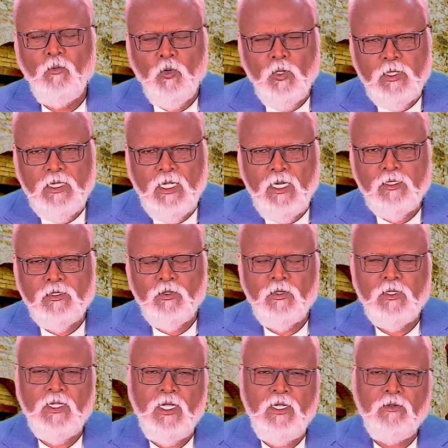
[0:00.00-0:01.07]
ஒரு தலை
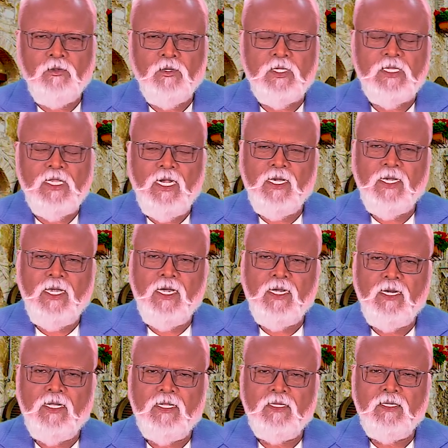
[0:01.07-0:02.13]
சொல்கிறத இன்னொரு தலை
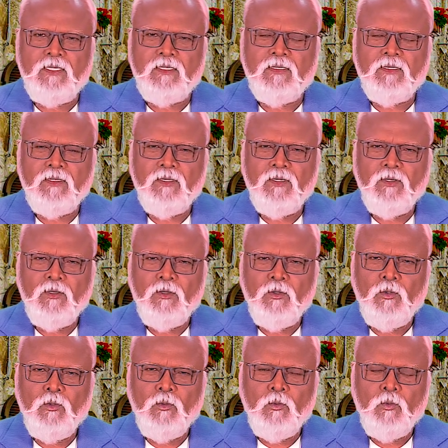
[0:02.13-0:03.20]
கேட்காது
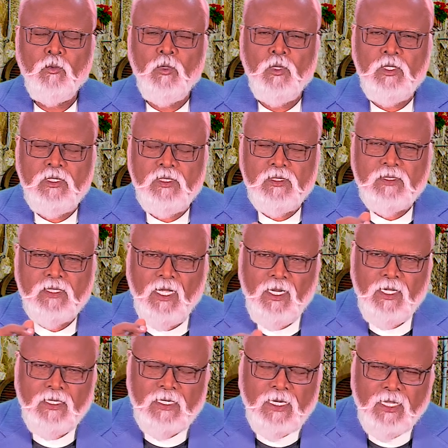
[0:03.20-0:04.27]
ஒரு
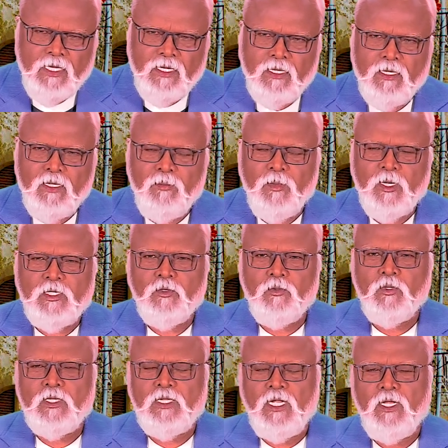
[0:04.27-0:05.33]
தலை நினைக்கிறத மற்ற
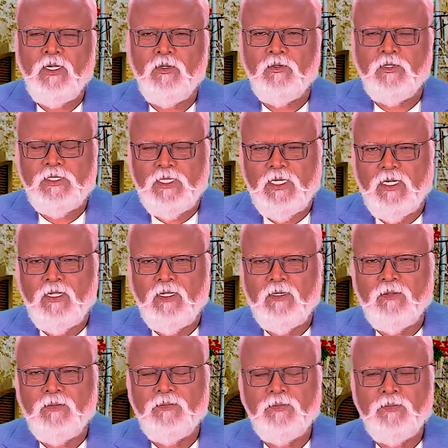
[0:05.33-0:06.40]
ஒரு தலை யோசிக்காது
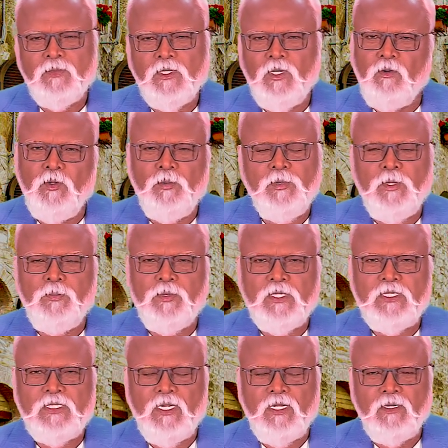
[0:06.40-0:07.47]
எவ்வளோ பெரிய
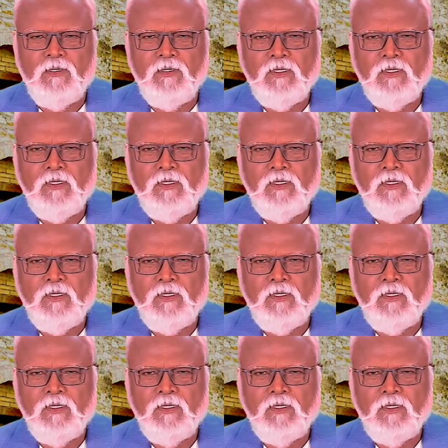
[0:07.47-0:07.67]
பிரச்சனை